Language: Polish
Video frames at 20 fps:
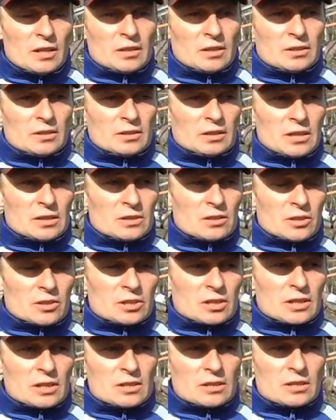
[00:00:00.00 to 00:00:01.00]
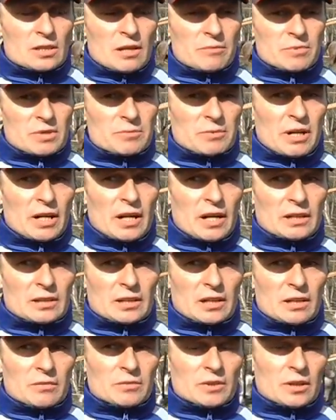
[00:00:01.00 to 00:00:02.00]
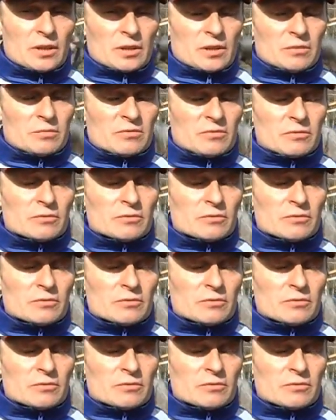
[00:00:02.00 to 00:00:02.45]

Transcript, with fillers: y, jest troszkę z lepszym charakterem, nie